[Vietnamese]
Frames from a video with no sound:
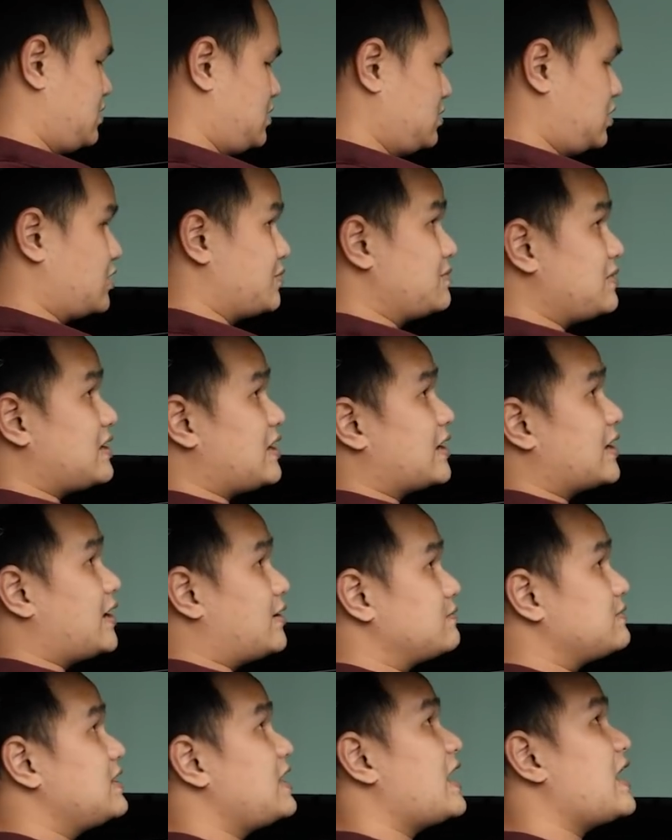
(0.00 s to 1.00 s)
Nói chung là
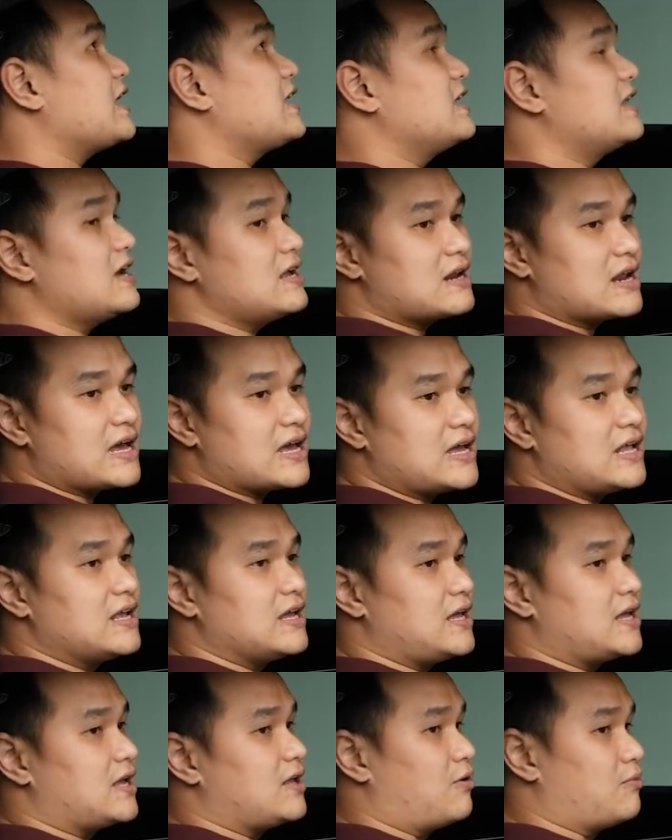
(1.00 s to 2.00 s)
không gian như thế này
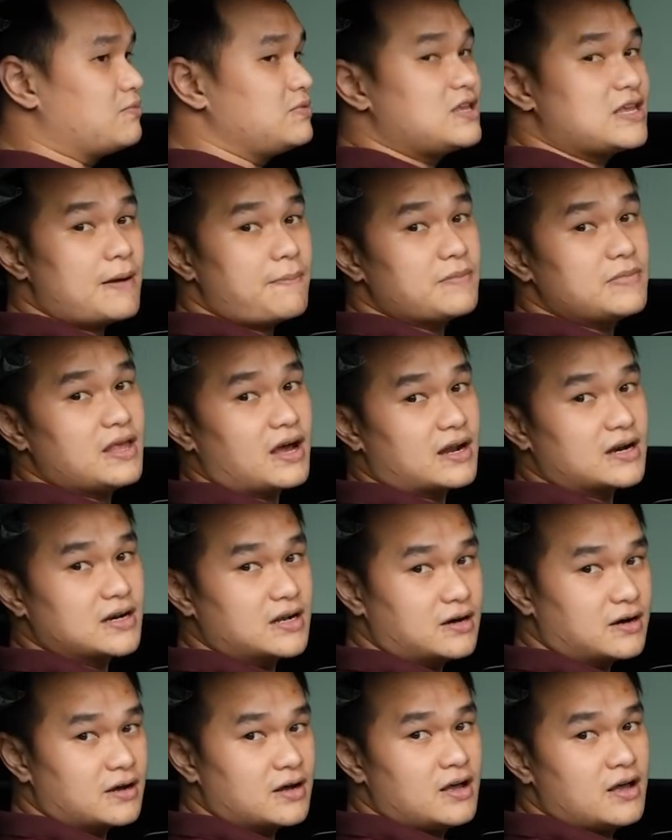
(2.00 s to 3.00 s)
thì cũng chấp nhận
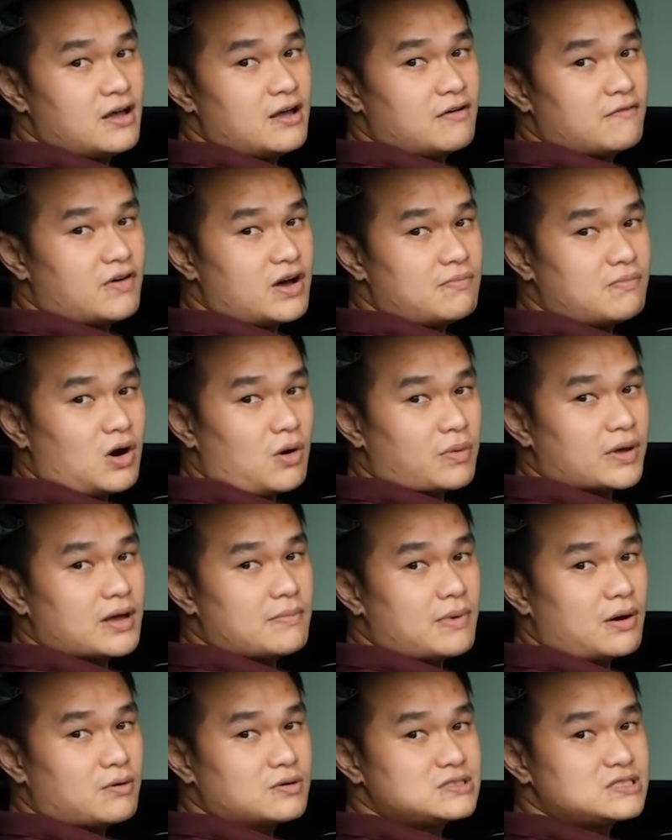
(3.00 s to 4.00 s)
được với một
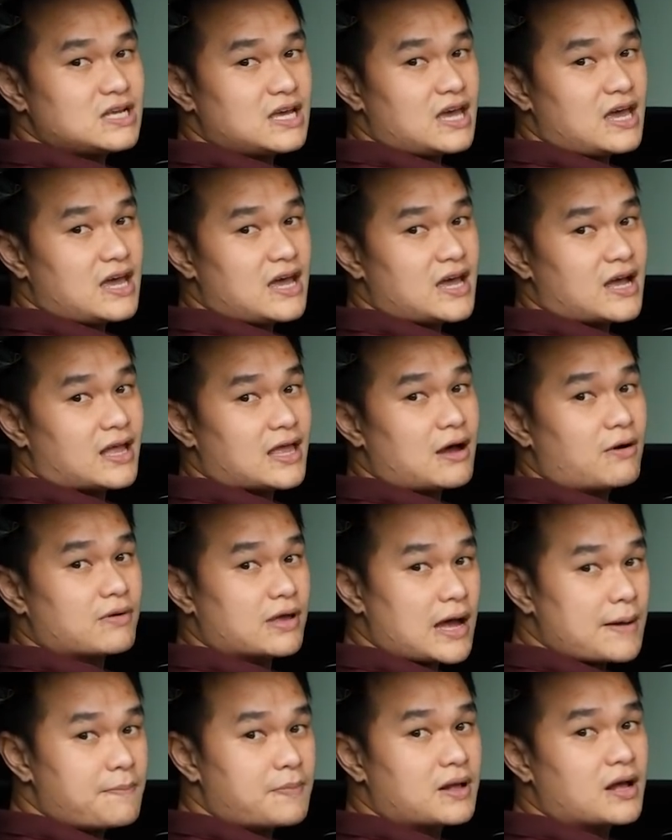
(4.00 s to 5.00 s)
cái mẫu xe cao
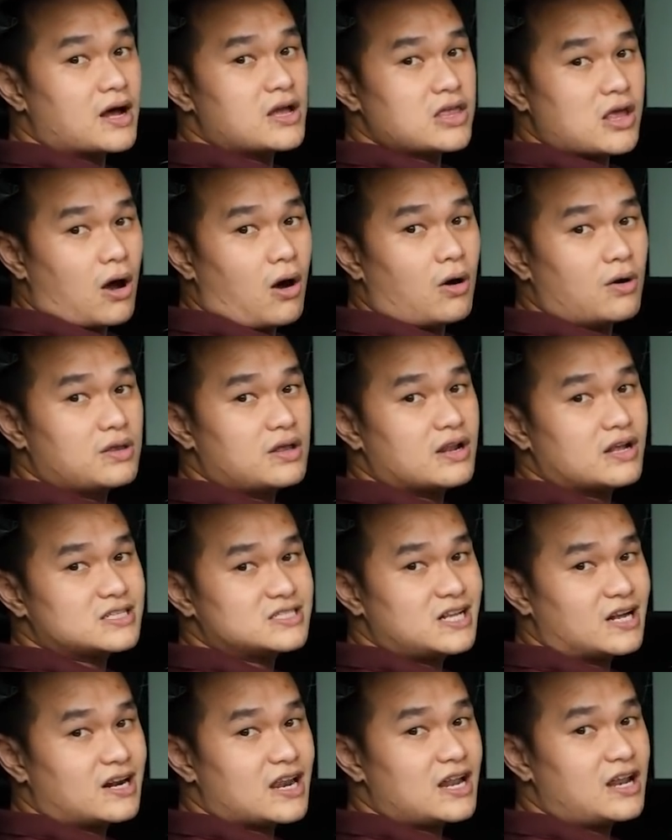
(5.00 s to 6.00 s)
cấp cỡ nhỏ như là
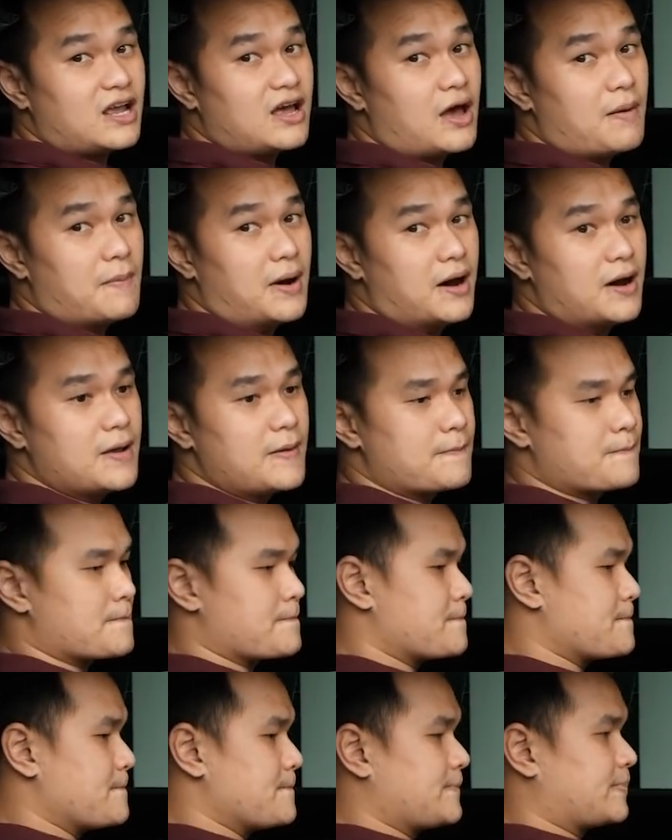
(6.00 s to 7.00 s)
C-Class thế hệ mới
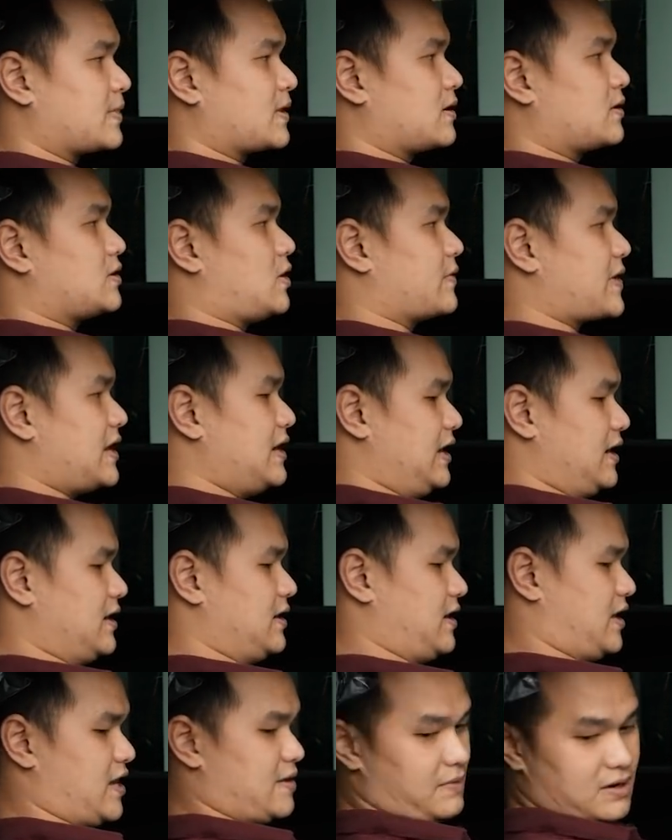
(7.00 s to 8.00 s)
độ ngã
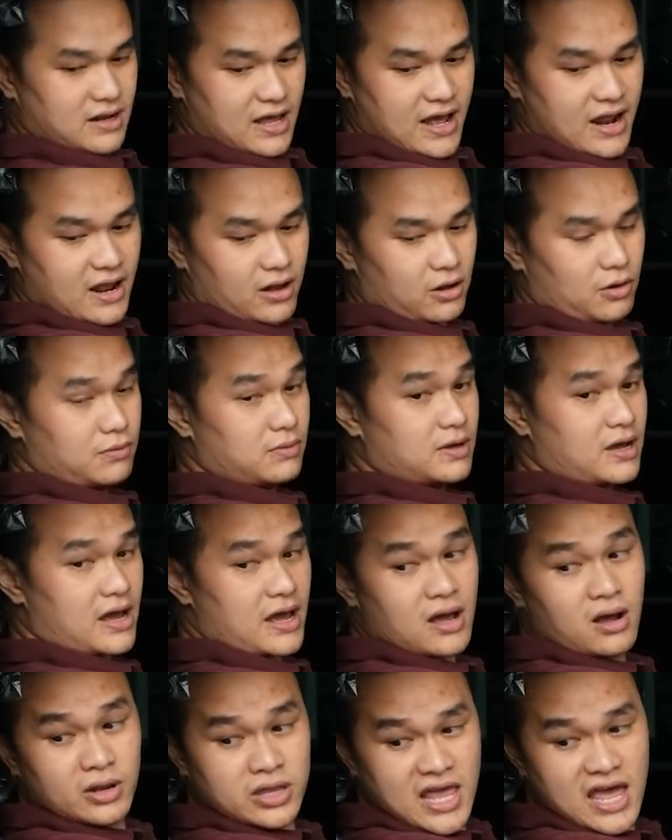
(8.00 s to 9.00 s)
lưng thì mình thấy là cũng
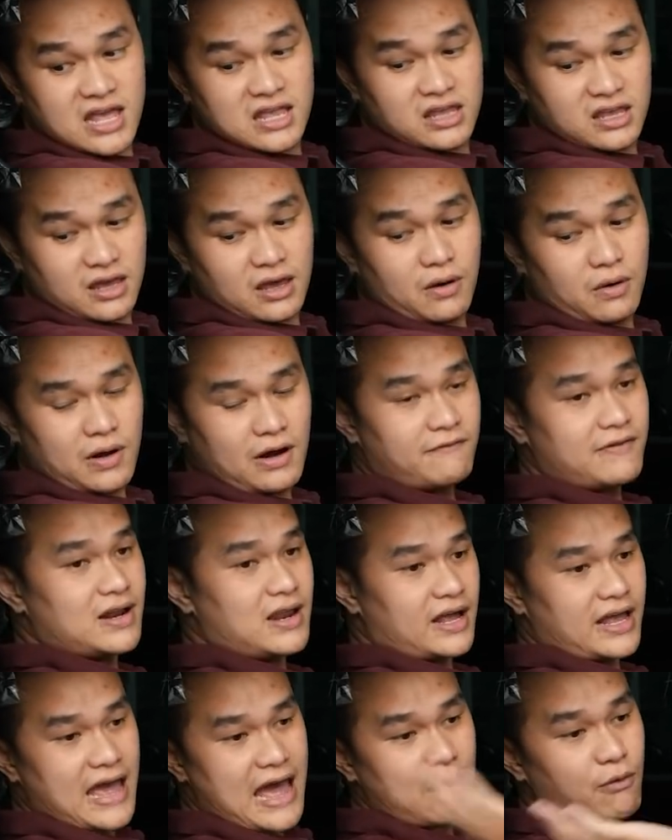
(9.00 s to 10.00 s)
khá dễ chịu không
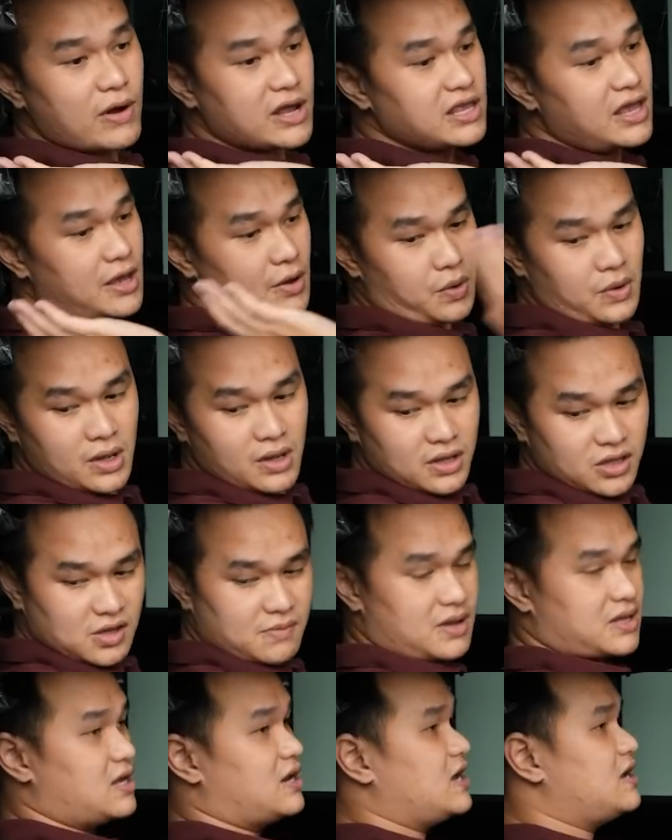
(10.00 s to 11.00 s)
phải là ngã quá nhiều
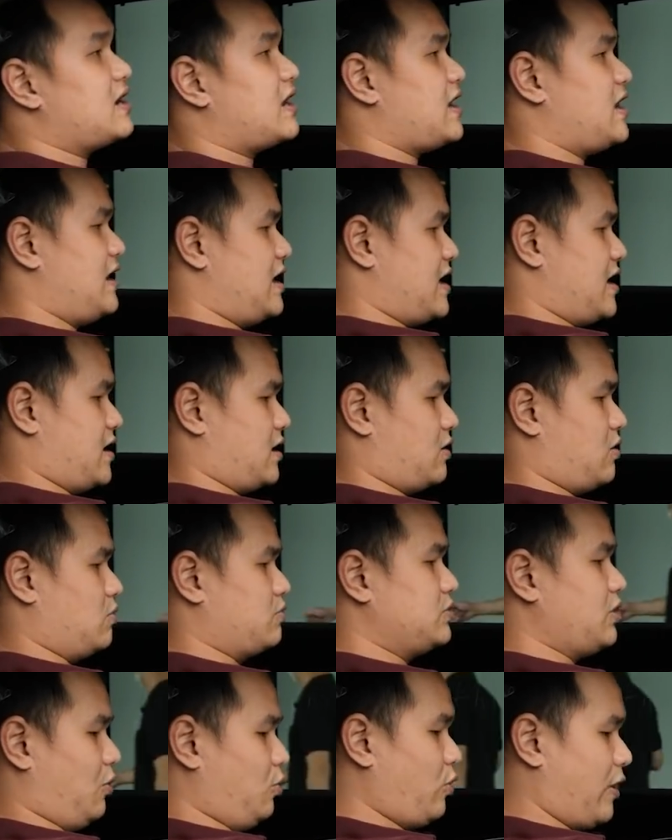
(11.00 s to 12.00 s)
nhưng mà như thế này là
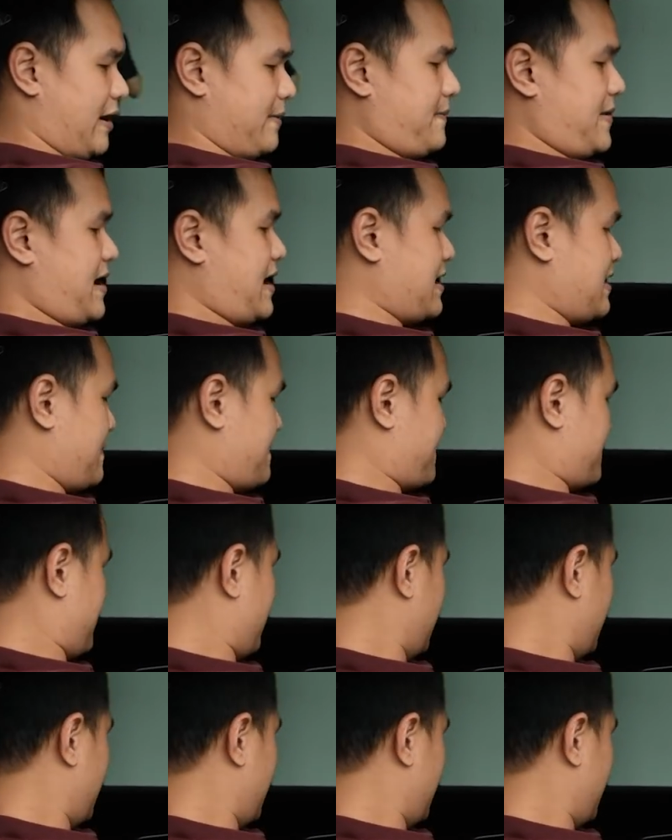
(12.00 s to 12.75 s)
cũng đủ thoải mái